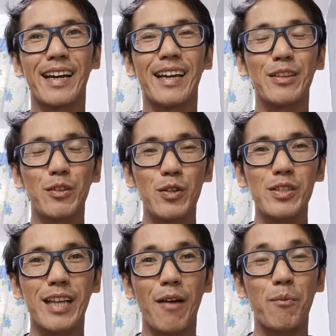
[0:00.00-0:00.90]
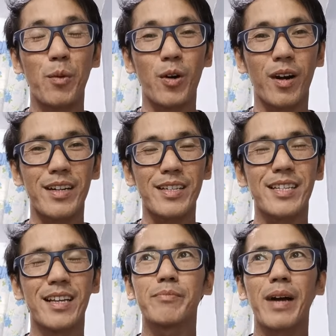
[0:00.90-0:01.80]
ay itong sub 4 hours.